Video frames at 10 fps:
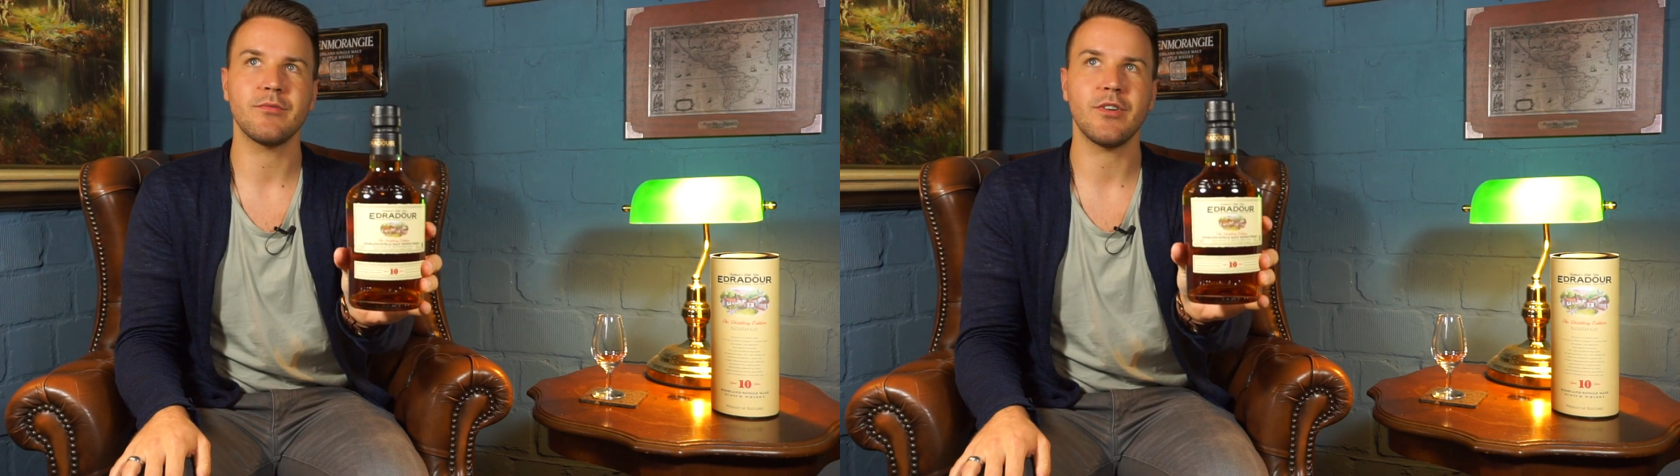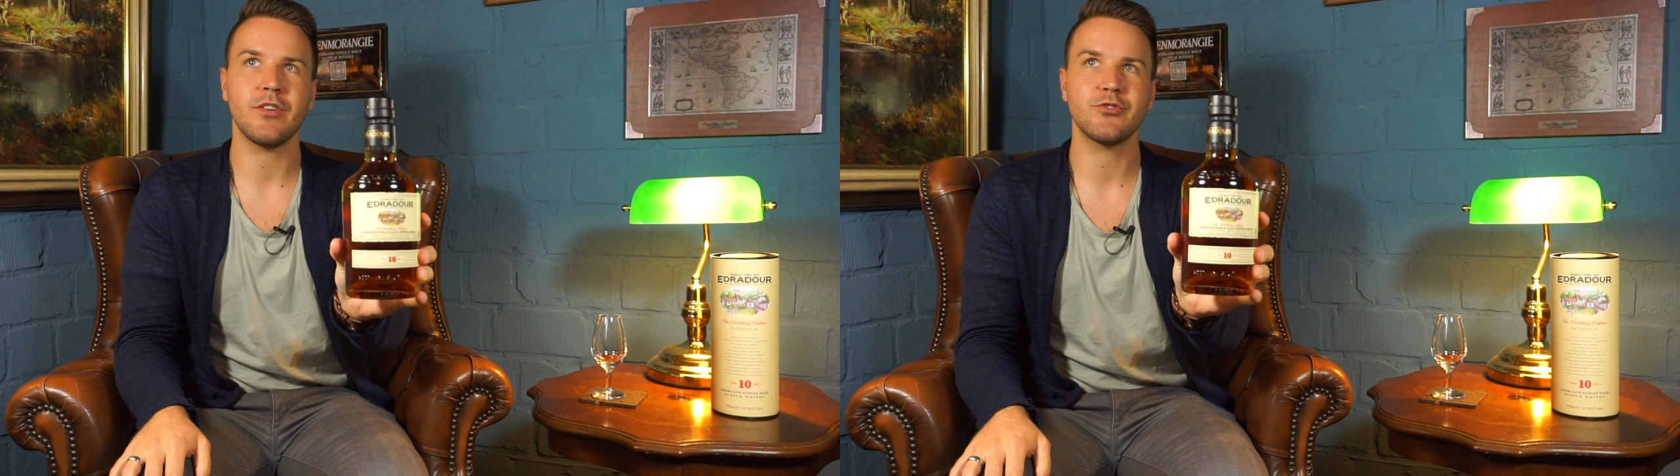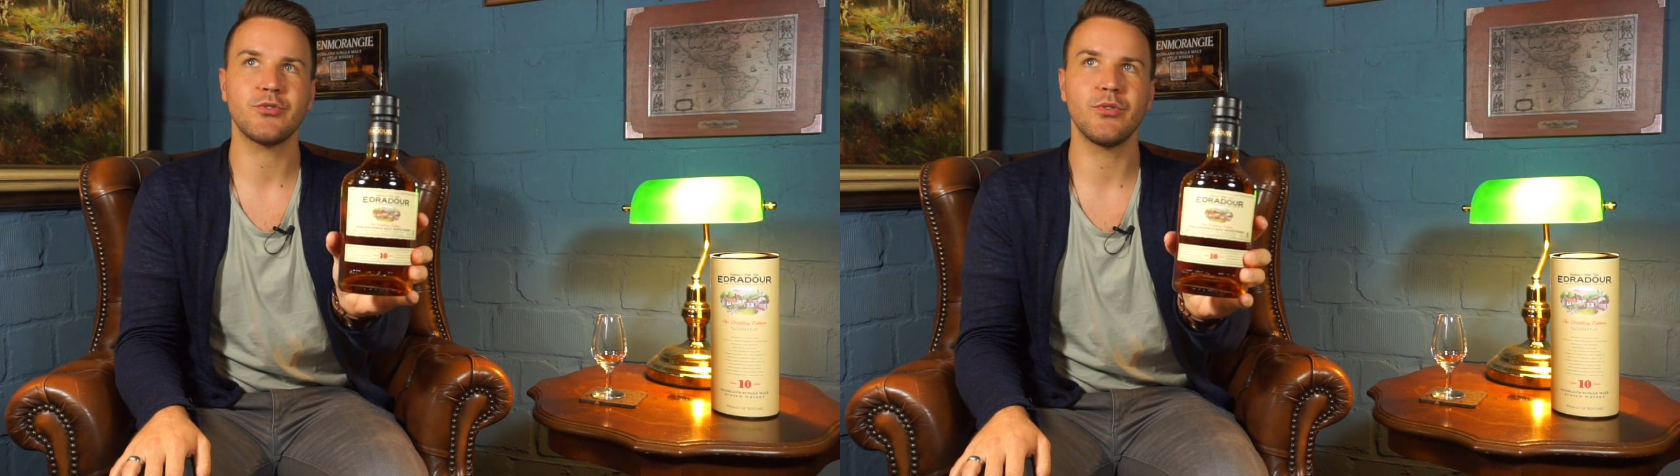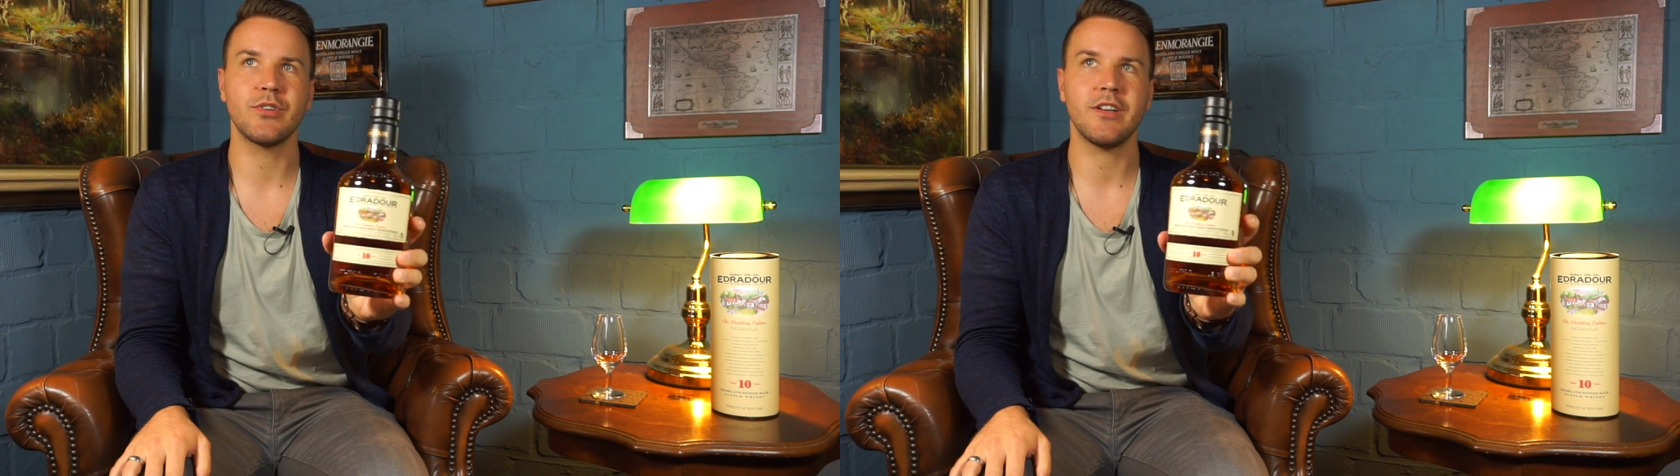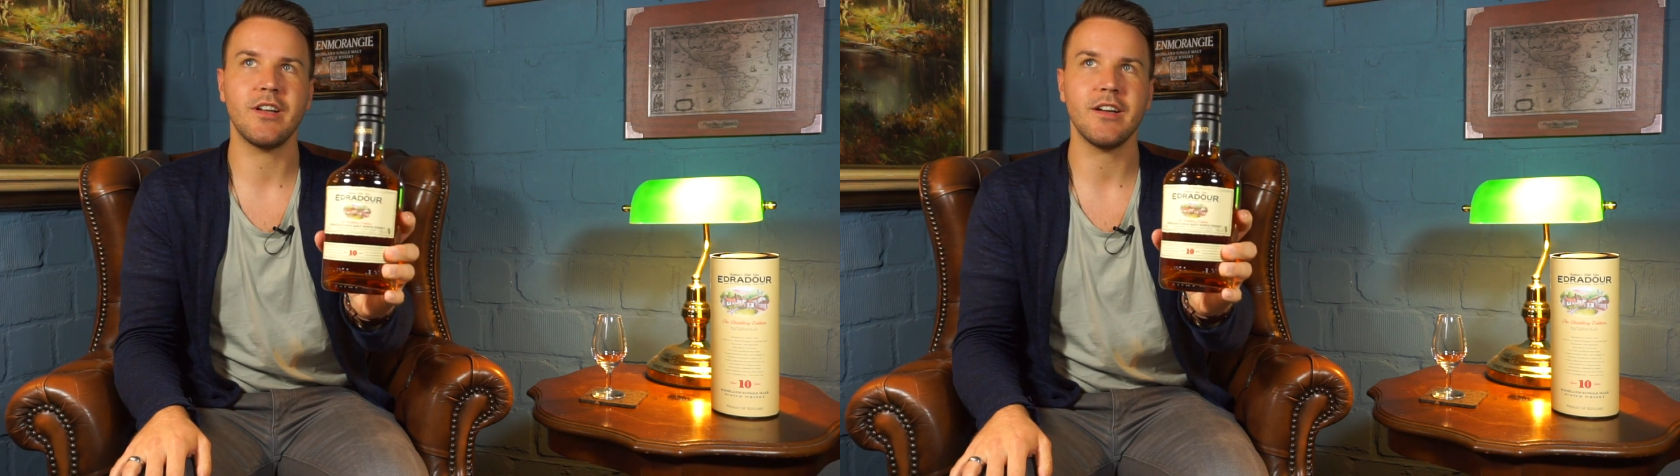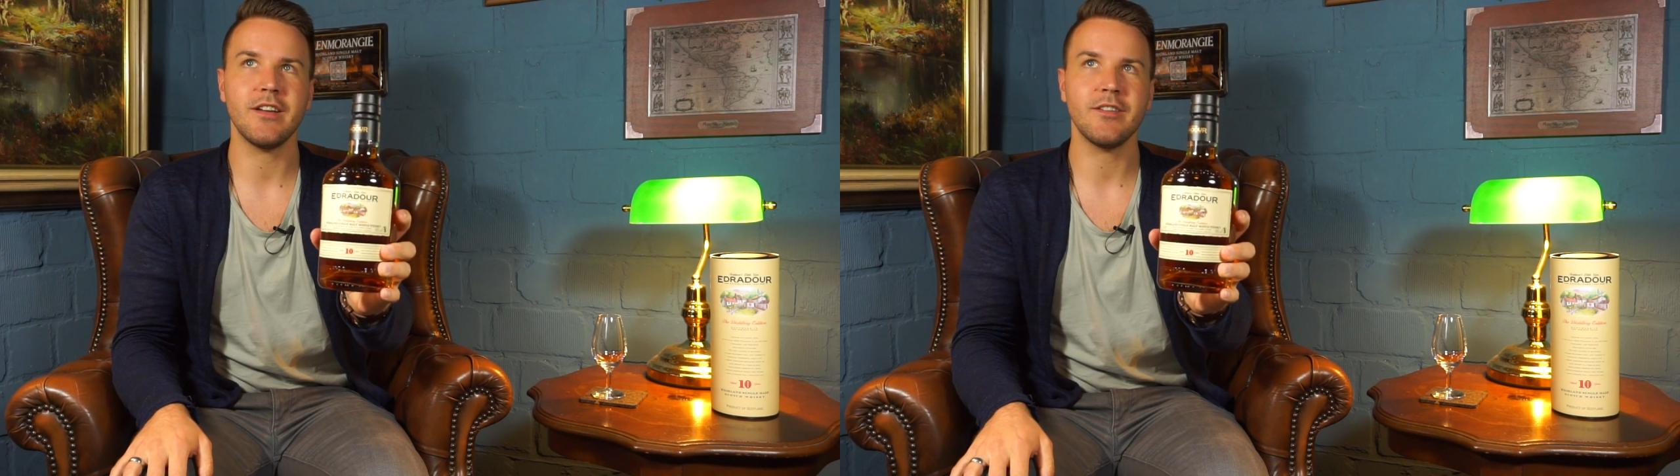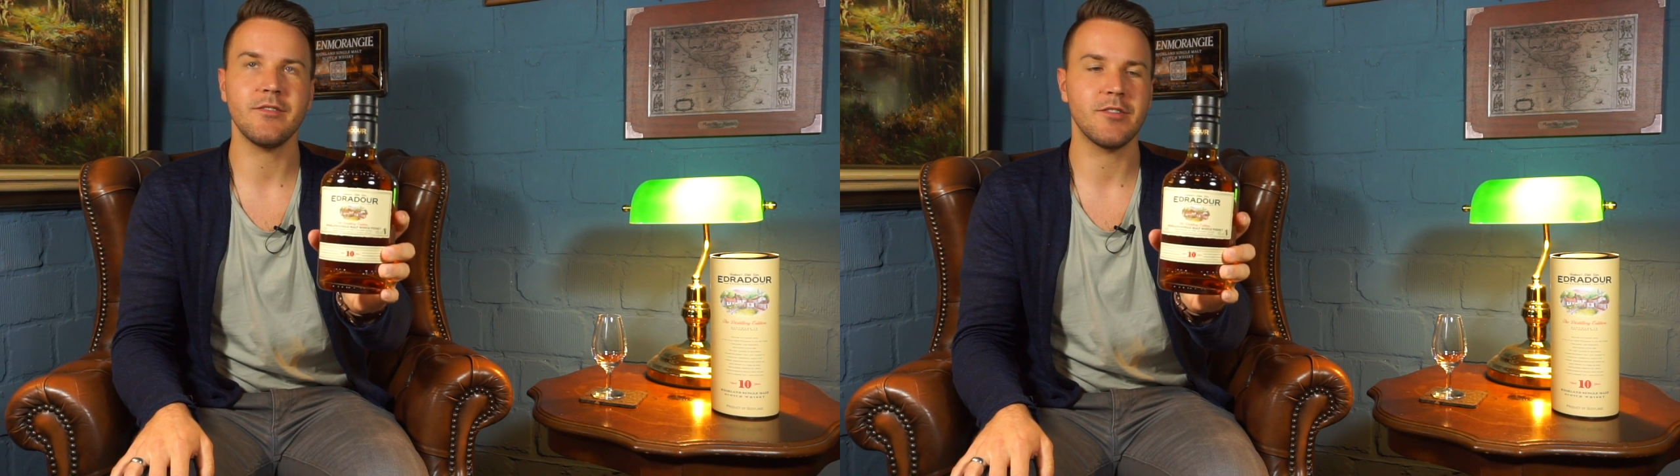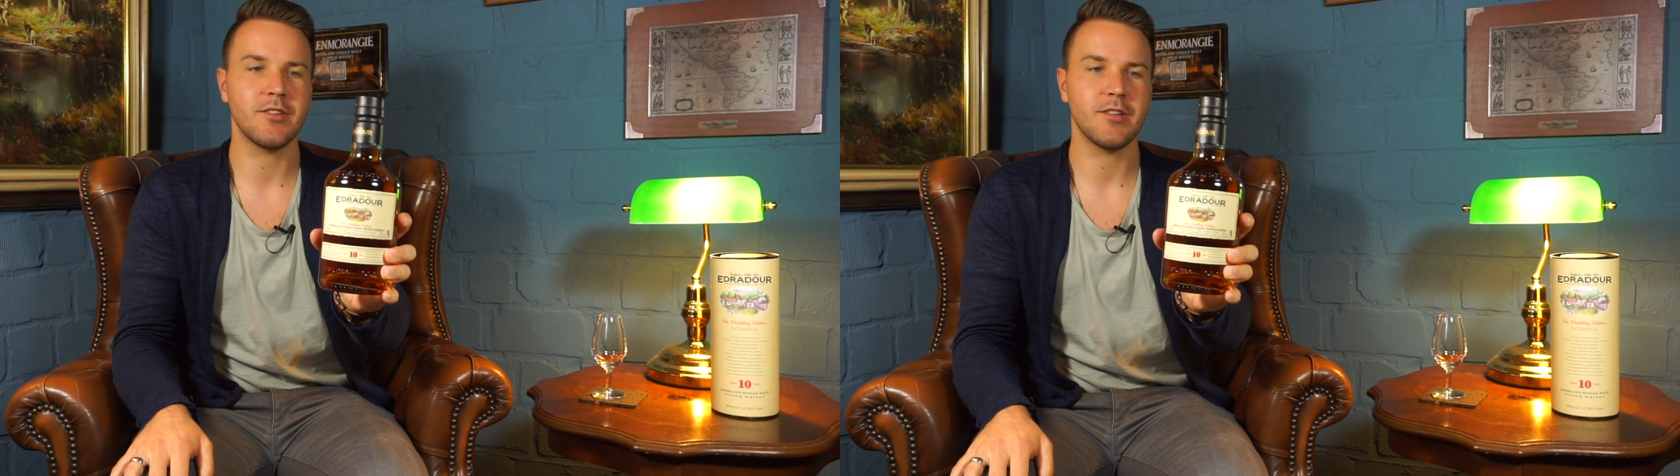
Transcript: ja, schön klein,